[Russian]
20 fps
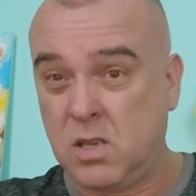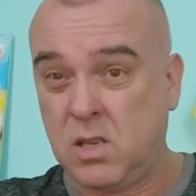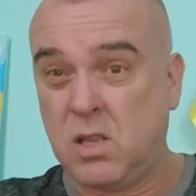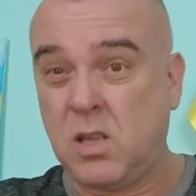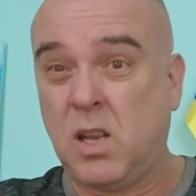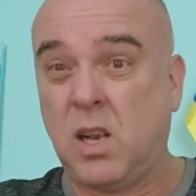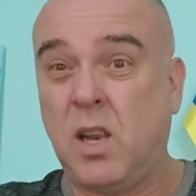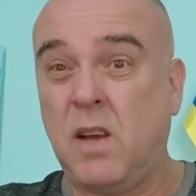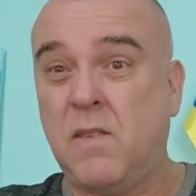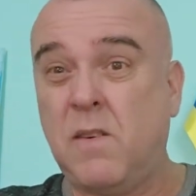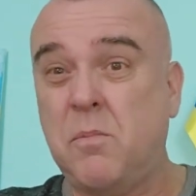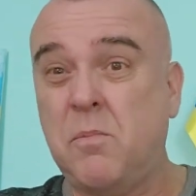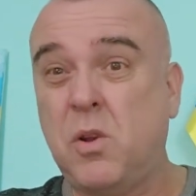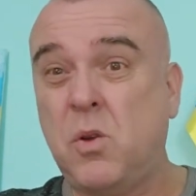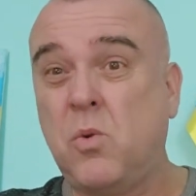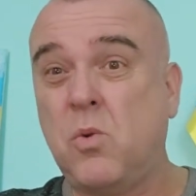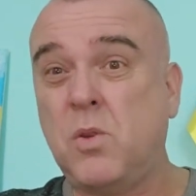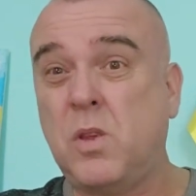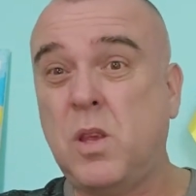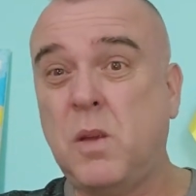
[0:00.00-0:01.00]
на левом
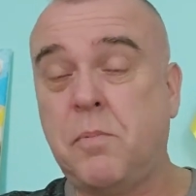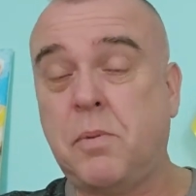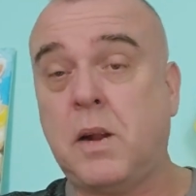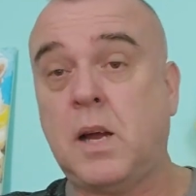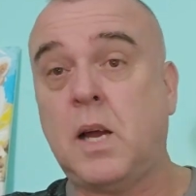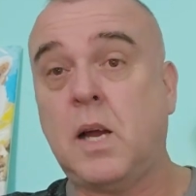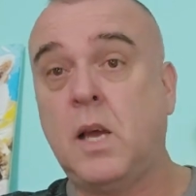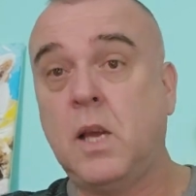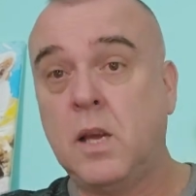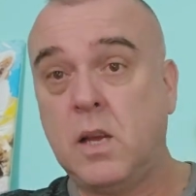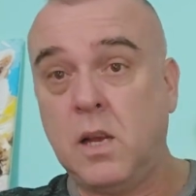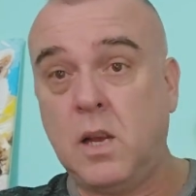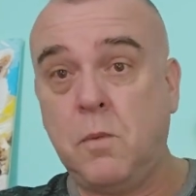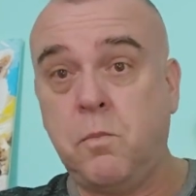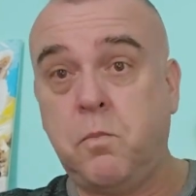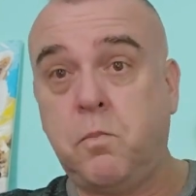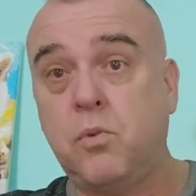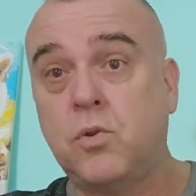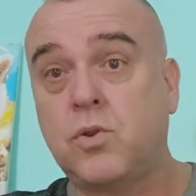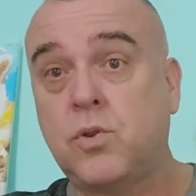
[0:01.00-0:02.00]
берегу Днепра или
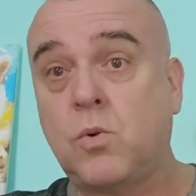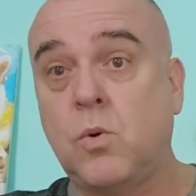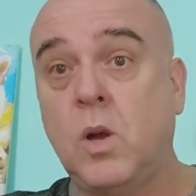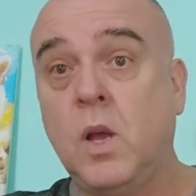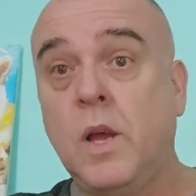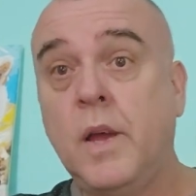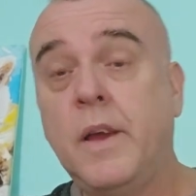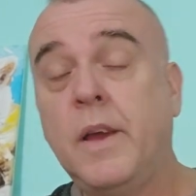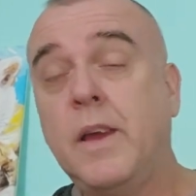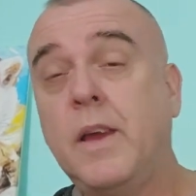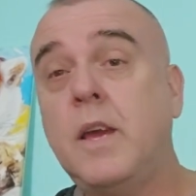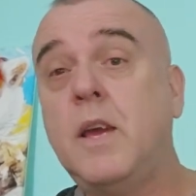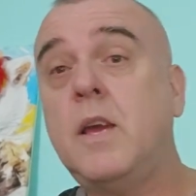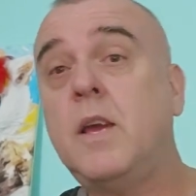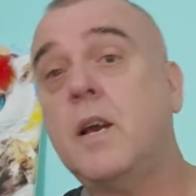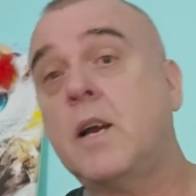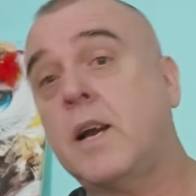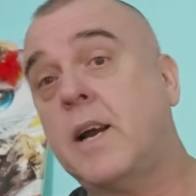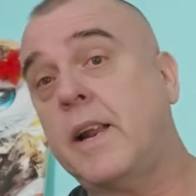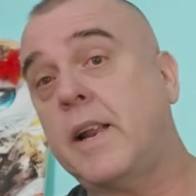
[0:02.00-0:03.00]
пушку
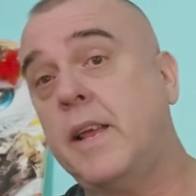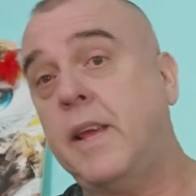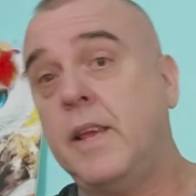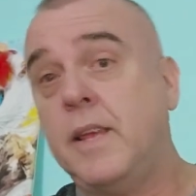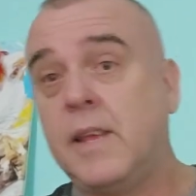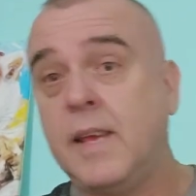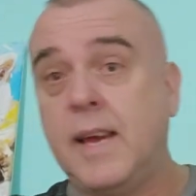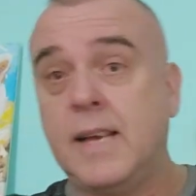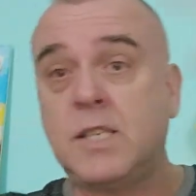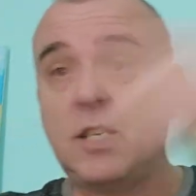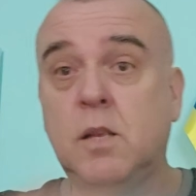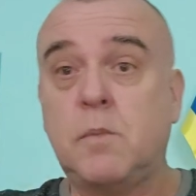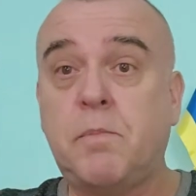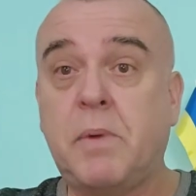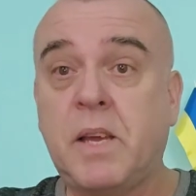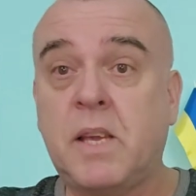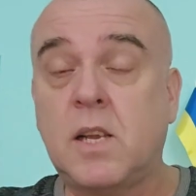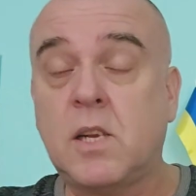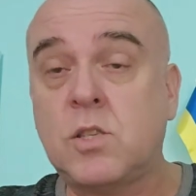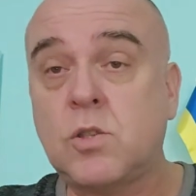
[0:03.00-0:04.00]
и хренячат
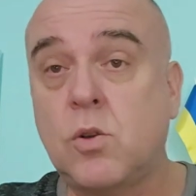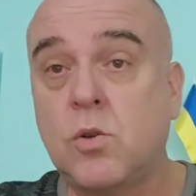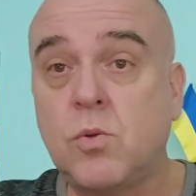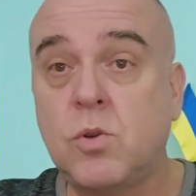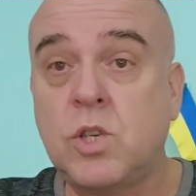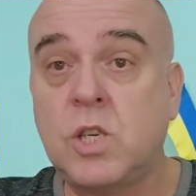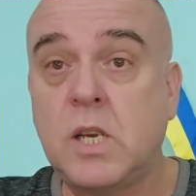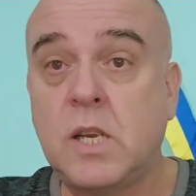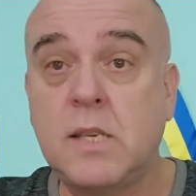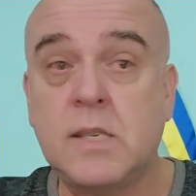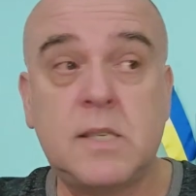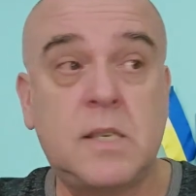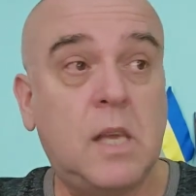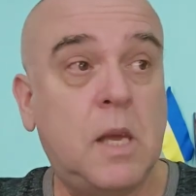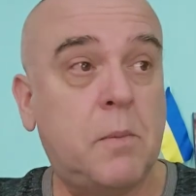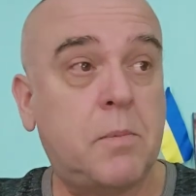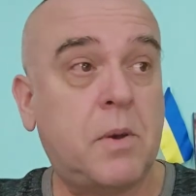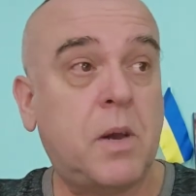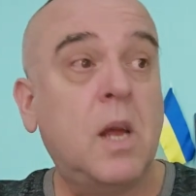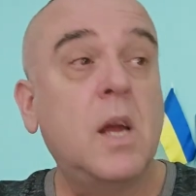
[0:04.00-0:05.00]
по Херсону через
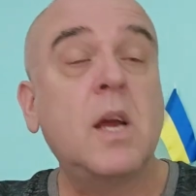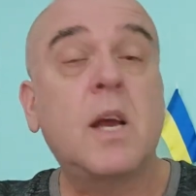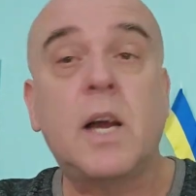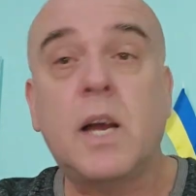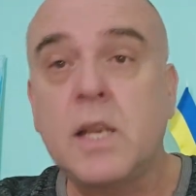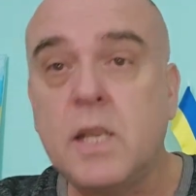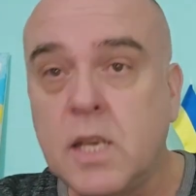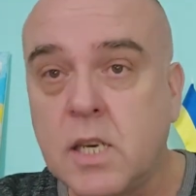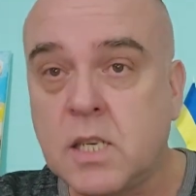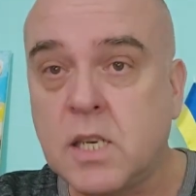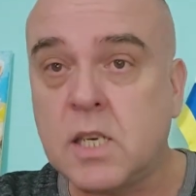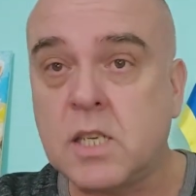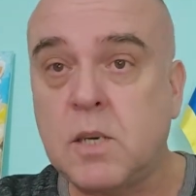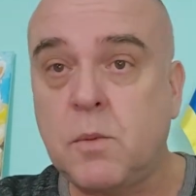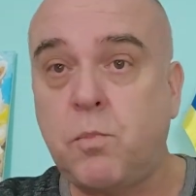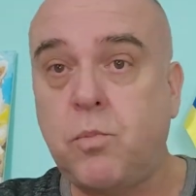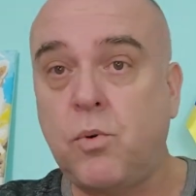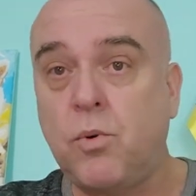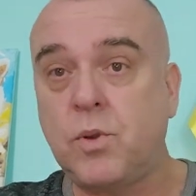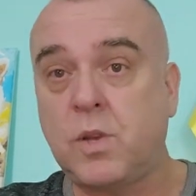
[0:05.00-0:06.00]
Днепр. Конечно же,
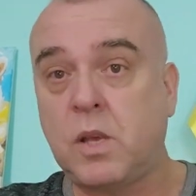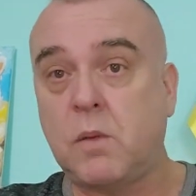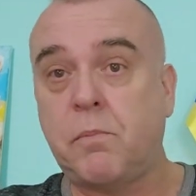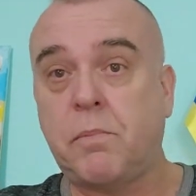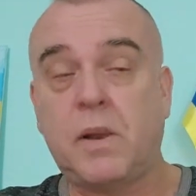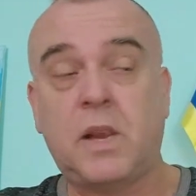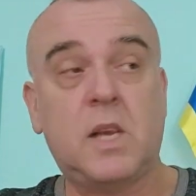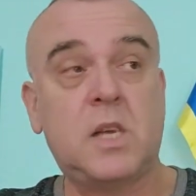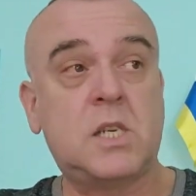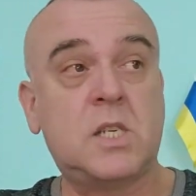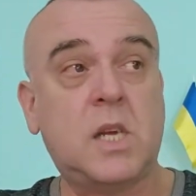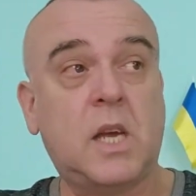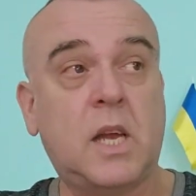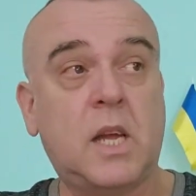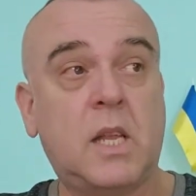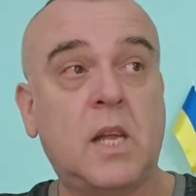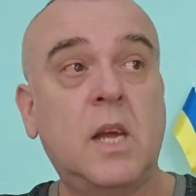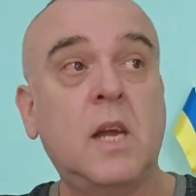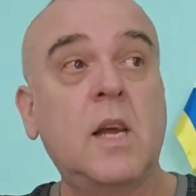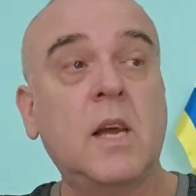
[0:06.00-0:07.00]
Путин
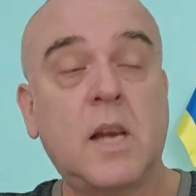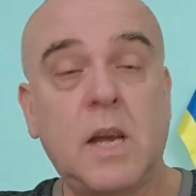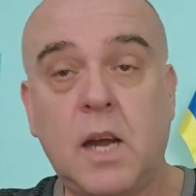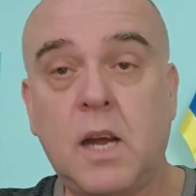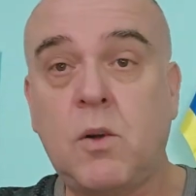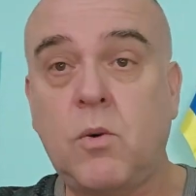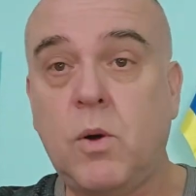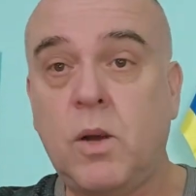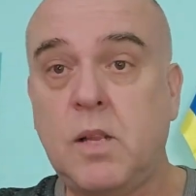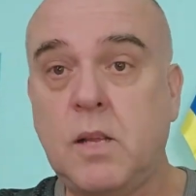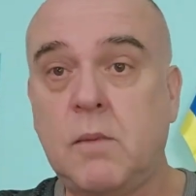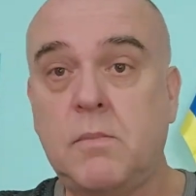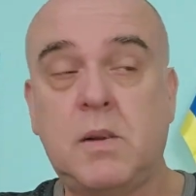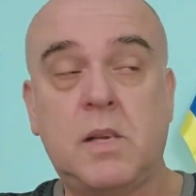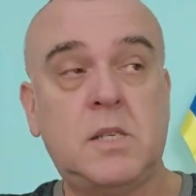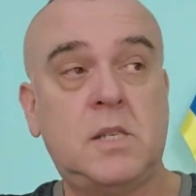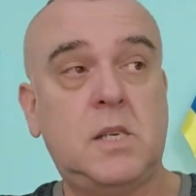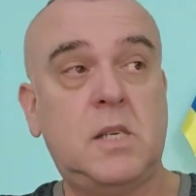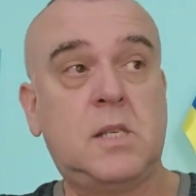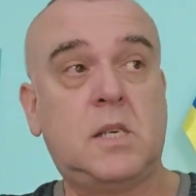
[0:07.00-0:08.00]
приезжает. Какой там
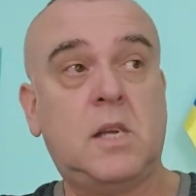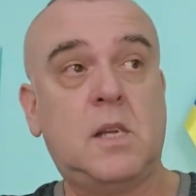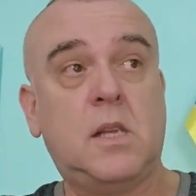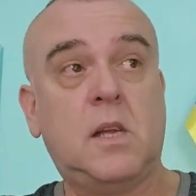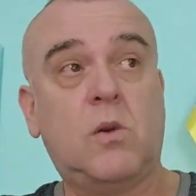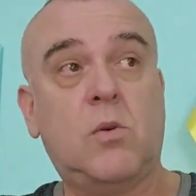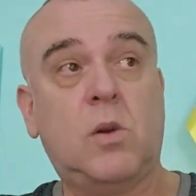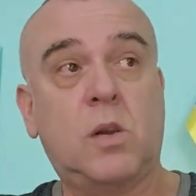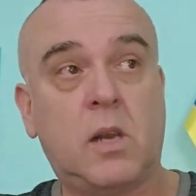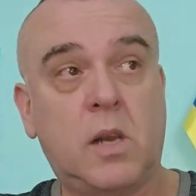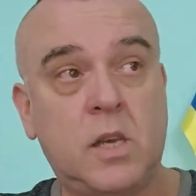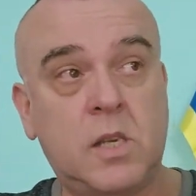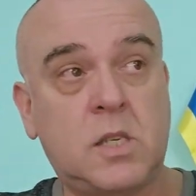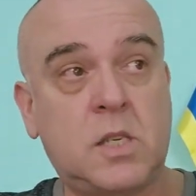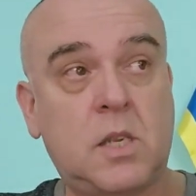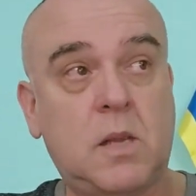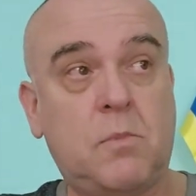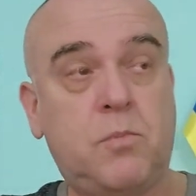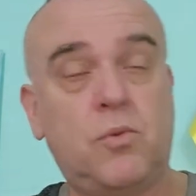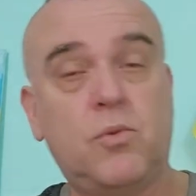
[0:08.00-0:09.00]
российский народ?
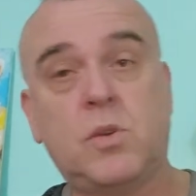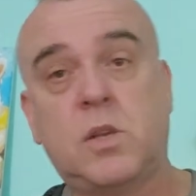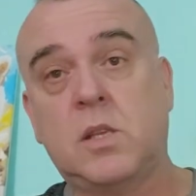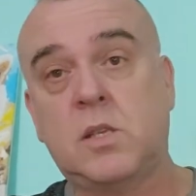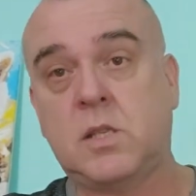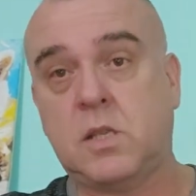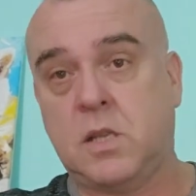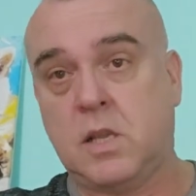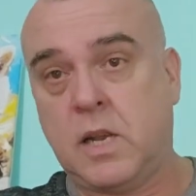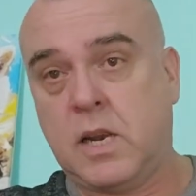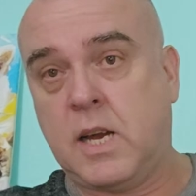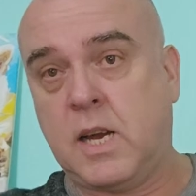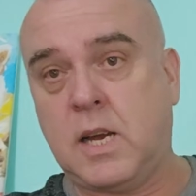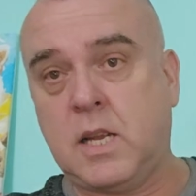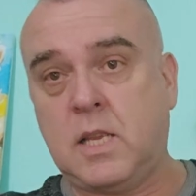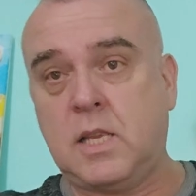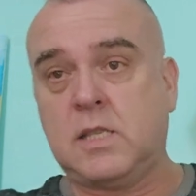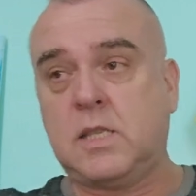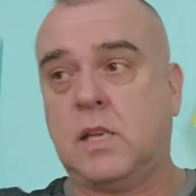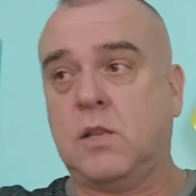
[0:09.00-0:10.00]
лично Путин,
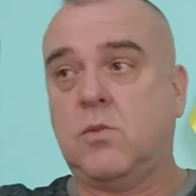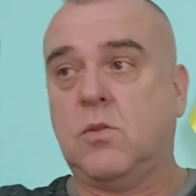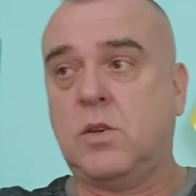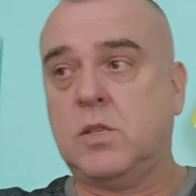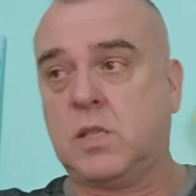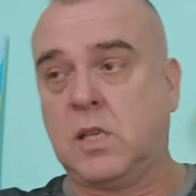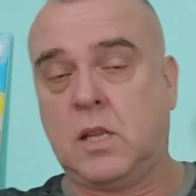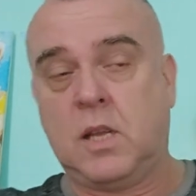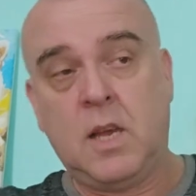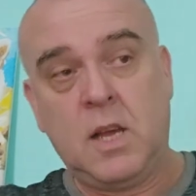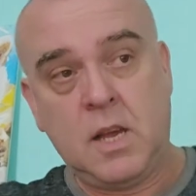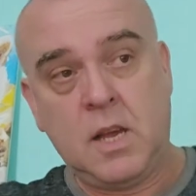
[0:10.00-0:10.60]
снаряды заносит,